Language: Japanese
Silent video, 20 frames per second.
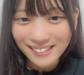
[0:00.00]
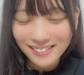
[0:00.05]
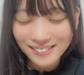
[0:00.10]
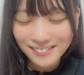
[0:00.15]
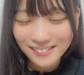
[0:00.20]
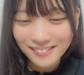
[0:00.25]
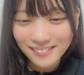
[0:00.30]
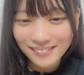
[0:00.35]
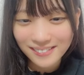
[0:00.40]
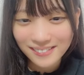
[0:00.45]

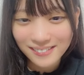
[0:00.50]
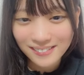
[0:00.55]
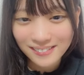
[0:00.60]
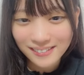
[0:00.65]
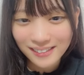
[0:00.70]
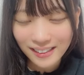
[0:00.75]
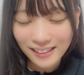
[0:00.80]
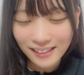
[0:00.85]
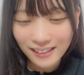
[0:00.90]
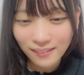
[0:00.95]
そう
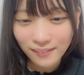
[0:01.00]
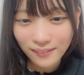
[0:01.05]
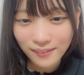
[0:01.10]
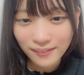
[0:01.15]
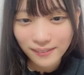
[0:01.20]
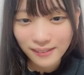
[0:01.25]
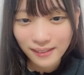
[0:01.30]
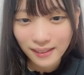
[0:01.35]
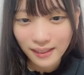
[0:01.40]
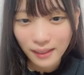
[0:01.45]

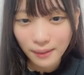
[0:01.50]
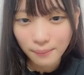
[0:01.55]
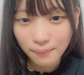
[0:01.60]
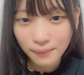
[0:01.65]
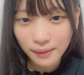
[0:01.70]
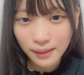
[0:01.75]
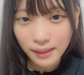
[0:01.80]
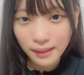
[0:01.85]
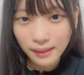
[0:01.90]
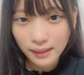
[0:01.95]
奥があん
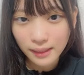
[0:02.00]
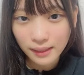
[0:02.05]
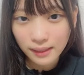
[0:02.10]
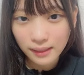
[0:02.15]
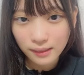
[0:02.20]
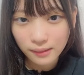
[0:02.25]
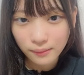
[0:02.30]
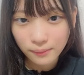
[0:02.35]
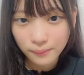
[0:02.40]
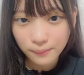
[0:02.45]
まりない
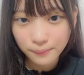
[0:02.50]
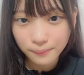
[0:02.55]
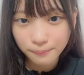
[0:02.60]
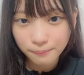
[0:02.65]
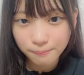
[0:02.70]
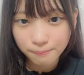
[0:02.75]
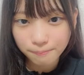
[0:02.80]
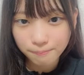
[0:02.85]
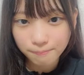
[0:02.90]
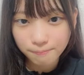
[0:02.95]
の
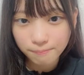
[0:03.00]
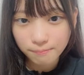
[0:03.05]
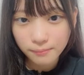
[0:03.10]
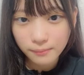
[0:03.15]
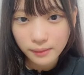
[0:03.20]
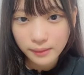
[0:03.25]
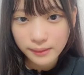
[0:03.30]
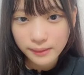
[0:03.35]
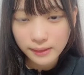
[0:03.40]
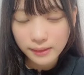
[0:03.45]

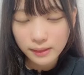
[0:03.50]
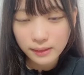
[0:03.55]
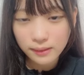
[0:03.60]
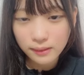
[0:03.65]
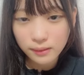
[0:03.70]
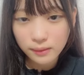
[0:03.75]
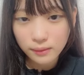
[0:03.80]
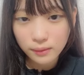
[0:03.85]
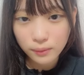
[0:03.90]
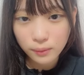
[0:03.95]
真
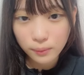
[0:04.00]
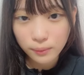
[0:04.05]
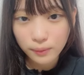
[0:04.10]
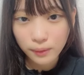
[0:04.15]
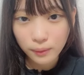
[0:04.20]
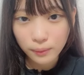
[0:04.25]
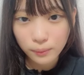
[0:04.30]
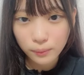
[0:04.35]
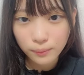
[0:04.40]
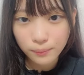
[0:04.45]
珠そう
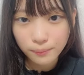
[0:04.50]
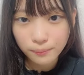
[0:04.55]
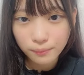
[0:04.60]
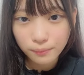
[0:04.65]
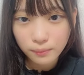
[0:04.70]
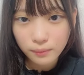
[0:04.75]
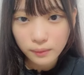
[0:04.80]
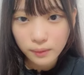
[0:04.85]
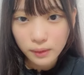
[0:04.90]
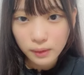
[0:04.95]
なの
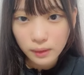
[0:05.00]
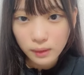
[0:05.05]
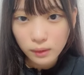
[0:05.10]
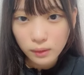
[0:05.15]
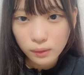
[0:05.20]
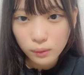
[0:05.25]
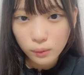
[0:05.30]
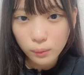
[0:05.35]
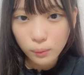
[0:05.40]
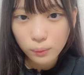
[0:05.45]

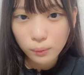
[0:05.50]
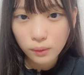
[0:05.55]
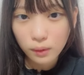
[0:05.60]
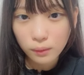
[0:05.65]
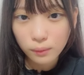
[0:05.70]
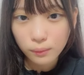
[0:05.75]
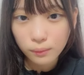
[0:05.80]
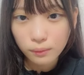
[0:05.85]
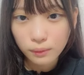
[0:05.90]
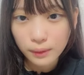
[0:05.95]
そうなの
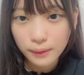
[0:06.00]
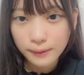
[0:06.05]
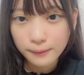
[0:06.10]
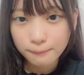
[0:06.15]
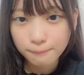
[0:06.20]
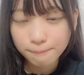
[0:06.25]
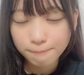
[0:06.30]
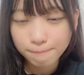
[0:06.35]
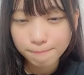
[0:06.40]
ね